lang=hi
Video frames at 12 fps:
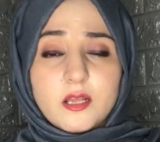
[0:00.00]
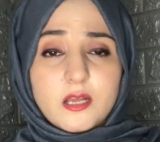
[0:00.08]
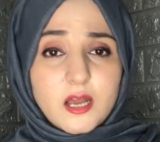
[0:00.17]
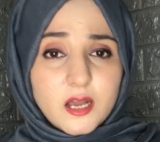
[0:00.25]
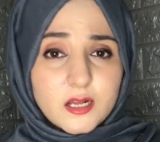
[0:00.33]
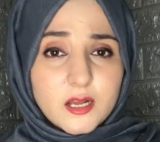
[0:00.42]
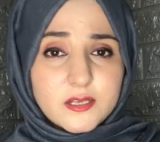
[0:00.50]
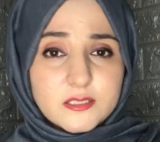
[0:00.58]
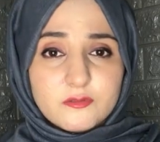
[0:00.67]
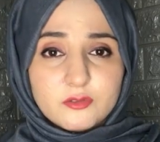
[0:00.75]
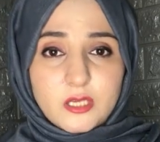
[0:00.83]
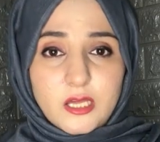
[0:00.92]
कहाँ कहाँ
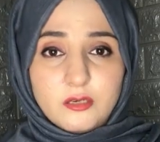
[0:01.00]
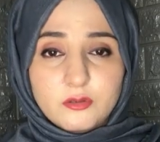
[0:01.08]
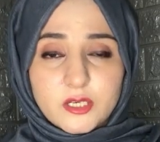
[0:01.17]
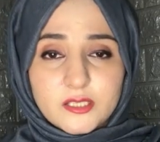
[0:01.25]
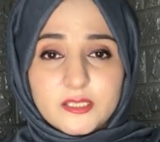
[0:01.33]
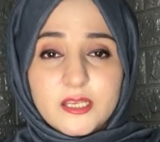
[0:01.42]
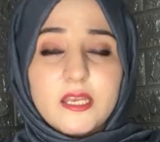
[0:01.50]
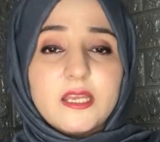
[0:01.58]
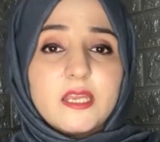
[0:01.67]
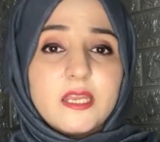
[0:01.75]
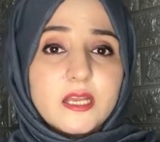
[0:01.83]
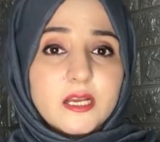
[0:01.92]
से वो ताल्लुक़ रखती हैं
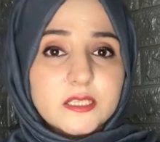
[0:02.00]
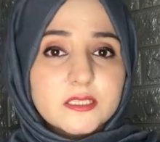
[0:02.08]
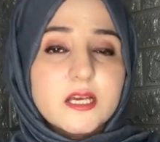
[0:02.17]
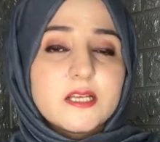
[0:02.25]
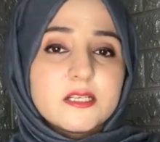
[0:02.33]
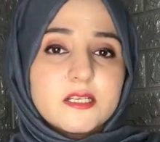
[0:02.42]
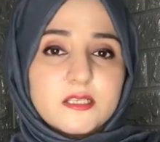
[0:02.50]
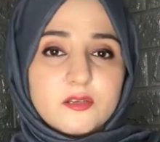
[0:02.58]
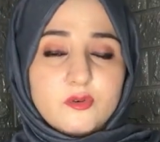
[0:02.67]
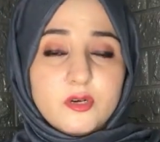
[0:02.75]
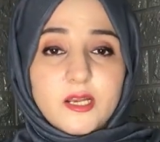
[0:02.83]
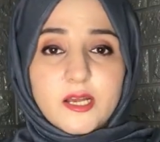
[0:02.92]
लेकिन एक अंदाज़ा
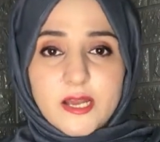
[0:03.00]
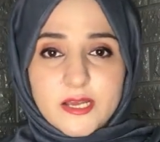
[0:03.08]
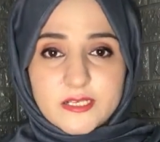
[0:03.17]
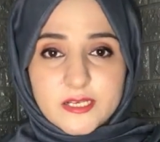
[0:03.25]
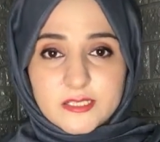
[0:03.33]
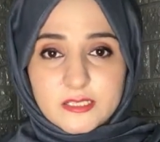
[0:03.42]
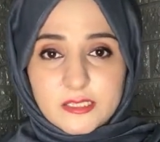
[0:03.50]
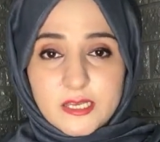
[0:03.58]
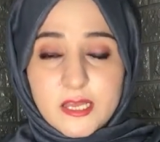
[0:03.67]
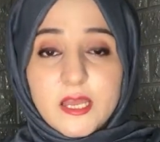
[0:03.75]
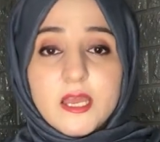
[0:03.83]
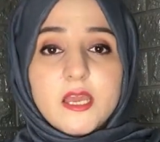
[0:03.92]
ज़रूर लगाया जा सकता है